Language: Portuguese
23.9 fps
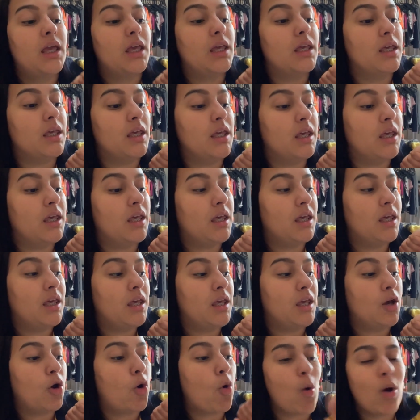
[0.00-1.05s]

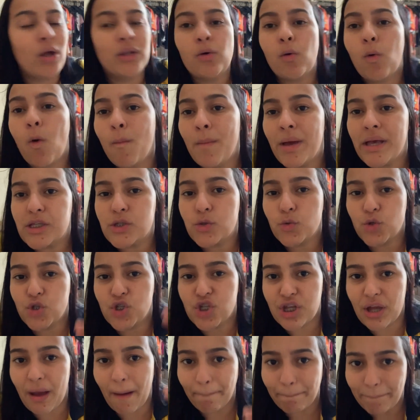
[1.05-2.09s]
E quando eu começo o
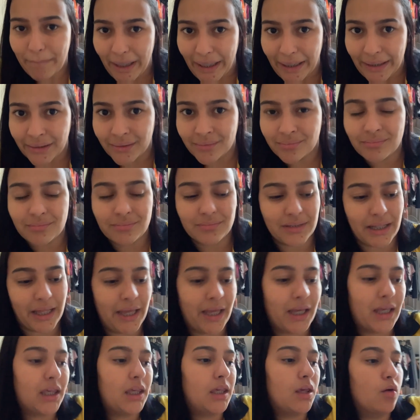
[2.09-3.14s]
dia bem,
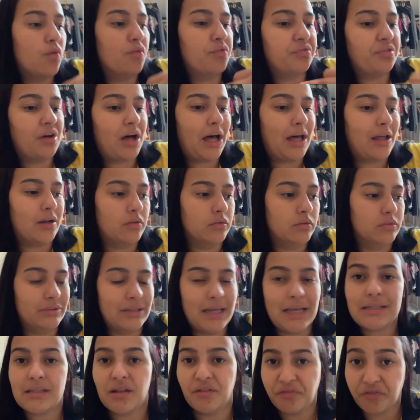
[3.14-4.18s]
né, que eu falo
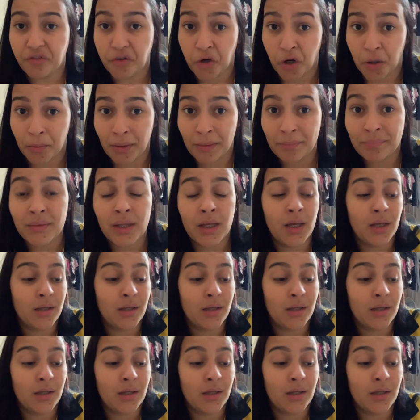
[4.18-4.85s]
dessa forma,